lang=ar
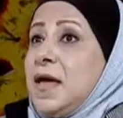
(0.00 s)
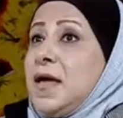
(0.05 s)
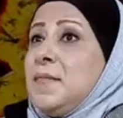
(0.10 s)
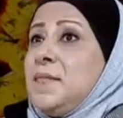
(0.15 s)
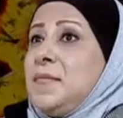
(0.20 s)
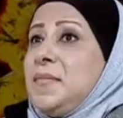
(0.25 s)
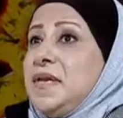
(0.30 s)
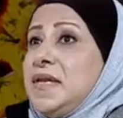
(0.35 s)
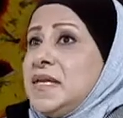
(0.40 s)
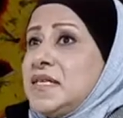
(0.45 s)

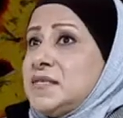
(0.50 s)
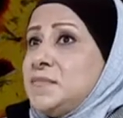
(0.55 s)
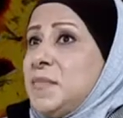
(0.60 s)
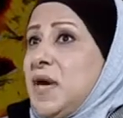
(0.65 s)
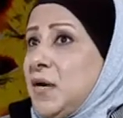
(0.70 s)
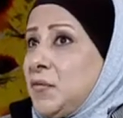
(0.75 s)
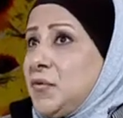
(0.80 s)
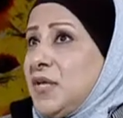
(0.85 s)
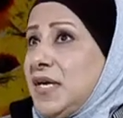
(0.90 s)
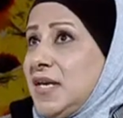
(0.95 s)
بالنسبة
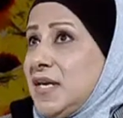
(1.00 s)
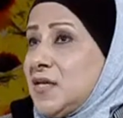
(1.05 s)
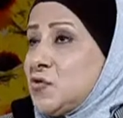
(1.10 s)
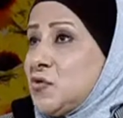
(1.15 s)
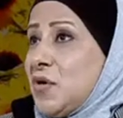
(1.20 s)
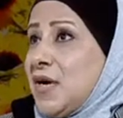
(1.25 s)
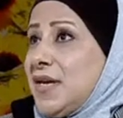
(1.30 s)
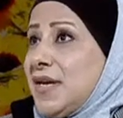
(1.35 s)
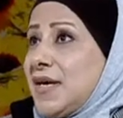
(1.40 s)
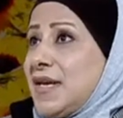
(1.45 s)
عودة إلى
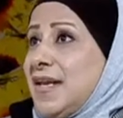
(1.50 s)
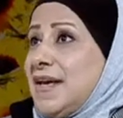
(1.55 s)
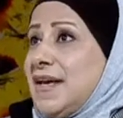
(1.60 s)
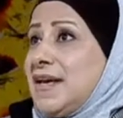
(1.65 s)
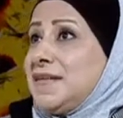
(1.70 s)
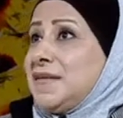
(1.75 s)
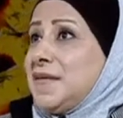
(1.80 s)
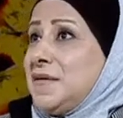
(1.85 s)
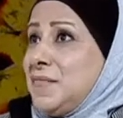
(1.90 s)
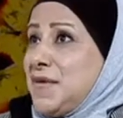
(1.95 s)
سؤالك
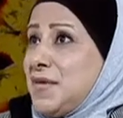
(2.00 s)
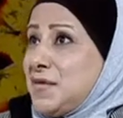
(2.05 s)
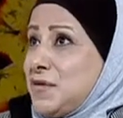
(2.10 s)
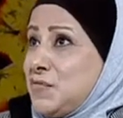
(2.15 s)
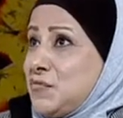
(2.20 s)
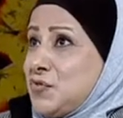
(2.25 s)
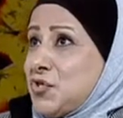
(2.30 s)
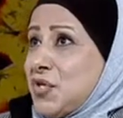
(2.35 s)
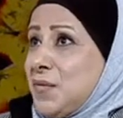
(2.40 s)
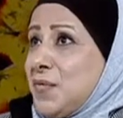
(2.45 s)
لتنمية
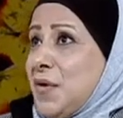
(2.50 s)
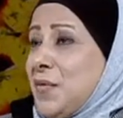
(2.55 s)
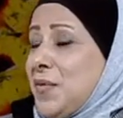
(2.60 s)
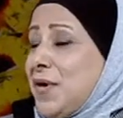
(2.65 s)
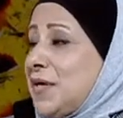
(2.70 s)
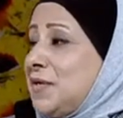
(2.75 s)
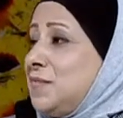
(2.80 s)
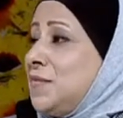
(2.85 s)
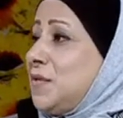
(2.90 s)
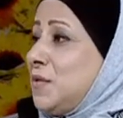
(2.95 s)
المجتمع
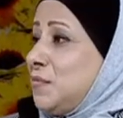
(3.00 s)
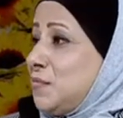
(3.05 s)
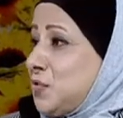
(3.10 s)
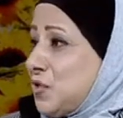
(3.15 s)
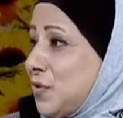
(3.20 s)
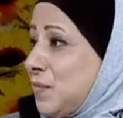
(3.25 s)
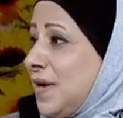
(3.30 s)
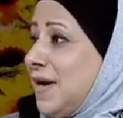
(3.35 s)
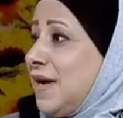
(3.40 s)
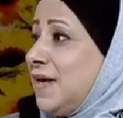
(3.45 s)
وخدمة
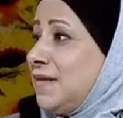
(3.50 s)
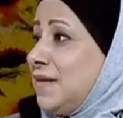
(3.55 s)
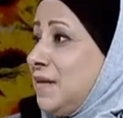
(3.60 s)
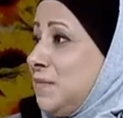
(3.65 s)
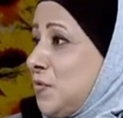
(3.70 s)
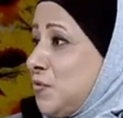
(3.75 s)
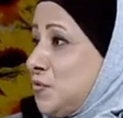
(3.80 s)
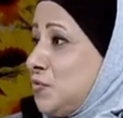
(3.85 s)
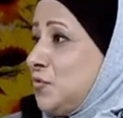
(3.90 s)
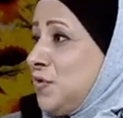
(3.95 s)
المجتمعات
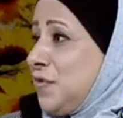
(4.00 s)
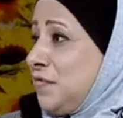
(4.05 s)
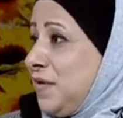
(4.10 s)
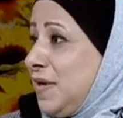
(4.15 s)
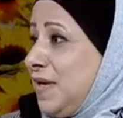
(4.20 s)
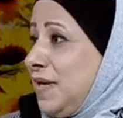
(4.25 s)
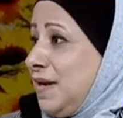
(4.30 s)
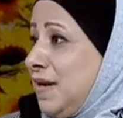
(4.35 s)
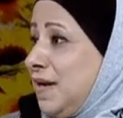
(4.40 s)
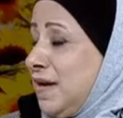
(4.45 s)
الموجودة في
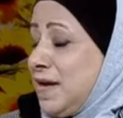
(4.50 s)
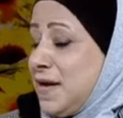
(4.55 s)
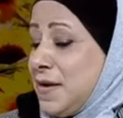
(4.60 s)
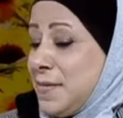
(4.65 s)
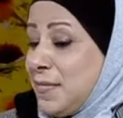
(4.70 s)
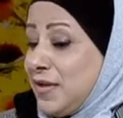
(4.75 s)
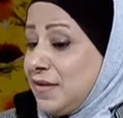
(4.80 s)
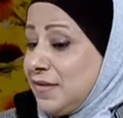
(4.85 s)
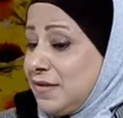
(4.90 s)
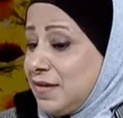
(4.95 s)

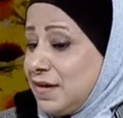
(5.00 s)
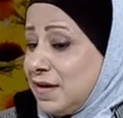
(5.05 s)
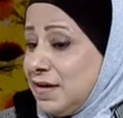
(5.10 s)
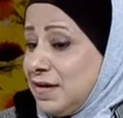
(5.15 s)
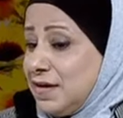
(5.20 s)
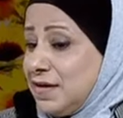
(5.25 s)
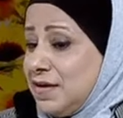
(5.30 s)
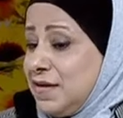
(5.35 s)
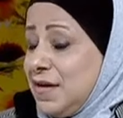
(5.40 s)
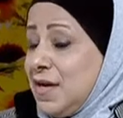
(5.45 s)

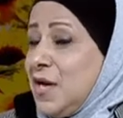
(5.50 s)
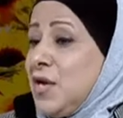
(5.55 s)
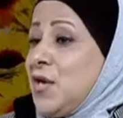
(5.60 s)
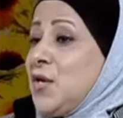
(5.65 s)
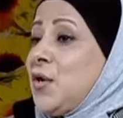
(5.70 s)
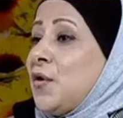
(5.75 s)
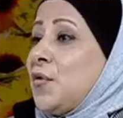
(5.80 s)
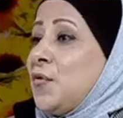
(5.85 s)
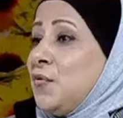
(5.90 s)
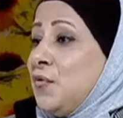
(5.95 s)
المنطقة
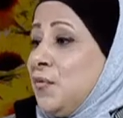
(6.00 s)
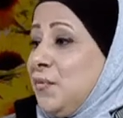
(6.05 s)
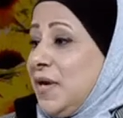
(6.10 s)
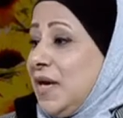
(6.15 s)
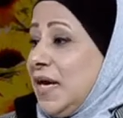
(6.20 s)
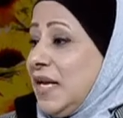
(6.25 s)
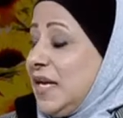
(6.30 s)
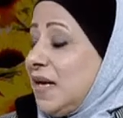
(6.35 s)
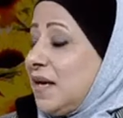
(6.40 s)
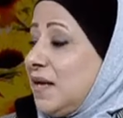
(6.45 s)
يقوم
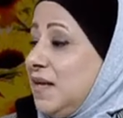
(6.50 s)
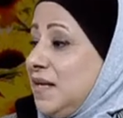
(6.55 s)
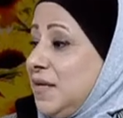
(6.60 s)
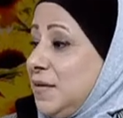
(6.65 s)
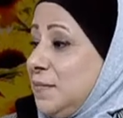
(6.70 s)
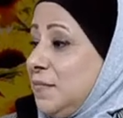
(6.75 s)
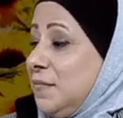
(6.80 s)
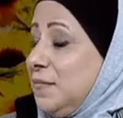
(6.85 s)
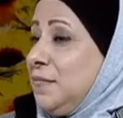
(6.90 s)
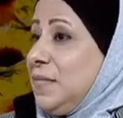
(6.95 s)

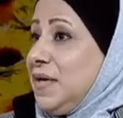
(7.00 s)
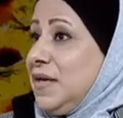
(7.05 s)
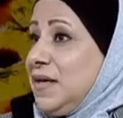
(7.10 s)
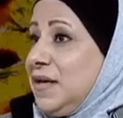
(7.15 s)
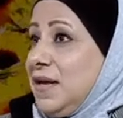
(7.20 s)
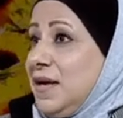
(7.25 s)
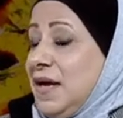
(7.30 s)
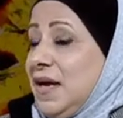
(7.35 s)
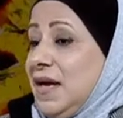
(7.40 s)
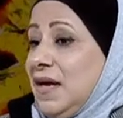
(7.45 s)
الإقليم
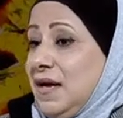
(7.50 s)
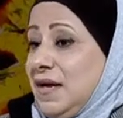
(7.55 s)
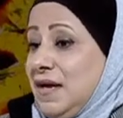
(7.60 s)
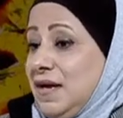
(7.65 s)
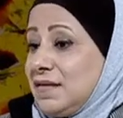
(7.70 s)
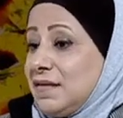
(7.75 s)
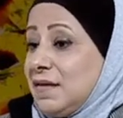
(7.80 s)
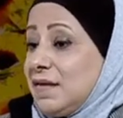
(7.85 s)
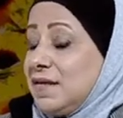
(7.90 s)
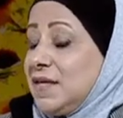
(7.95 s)

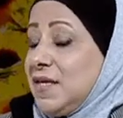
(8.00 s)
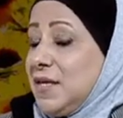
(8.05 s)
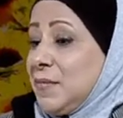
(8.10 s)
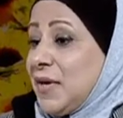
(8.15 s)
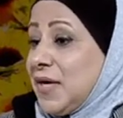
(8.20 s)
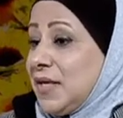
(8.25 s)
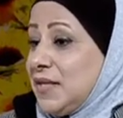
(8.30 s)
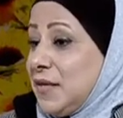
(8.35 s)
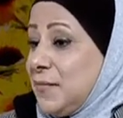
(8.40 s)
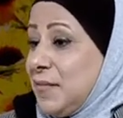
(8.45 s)
بتقديم
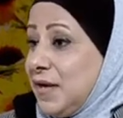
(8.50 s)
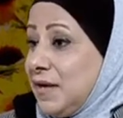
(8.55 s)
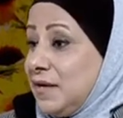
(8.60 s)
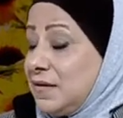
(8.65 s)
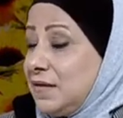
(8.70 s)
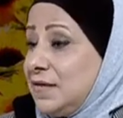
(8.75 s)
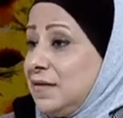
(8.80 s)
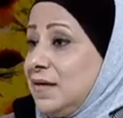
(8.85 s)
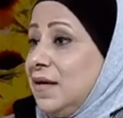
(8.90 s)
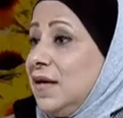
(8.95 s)
خدمات
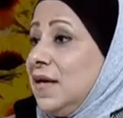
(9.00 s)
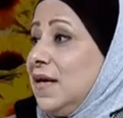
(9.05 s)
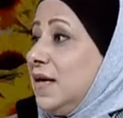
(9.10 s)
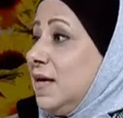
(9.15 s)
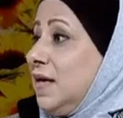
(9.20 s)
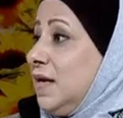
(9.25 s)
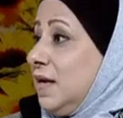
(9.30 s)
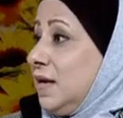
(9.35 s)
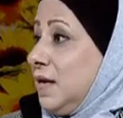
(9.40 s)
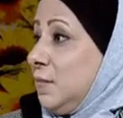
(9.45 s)

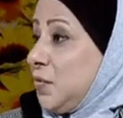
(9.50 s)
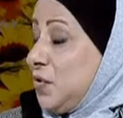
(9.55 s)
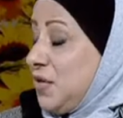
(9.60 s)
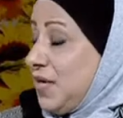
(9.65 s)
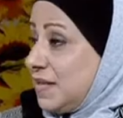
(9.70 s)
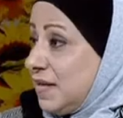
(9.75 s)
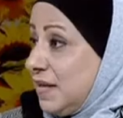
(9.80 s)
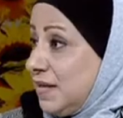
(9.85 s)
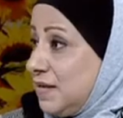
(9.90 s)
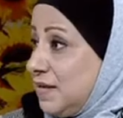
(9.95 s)
آه، بنية
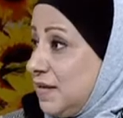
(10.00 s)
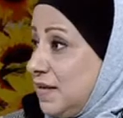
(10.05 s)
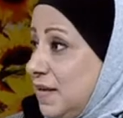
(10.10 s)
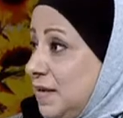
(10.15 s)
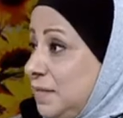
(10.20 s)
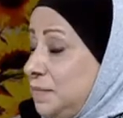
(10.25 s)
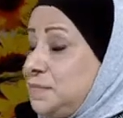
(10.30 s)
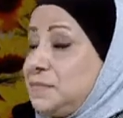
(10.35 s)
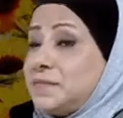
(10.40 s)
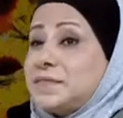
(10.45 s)
تحتية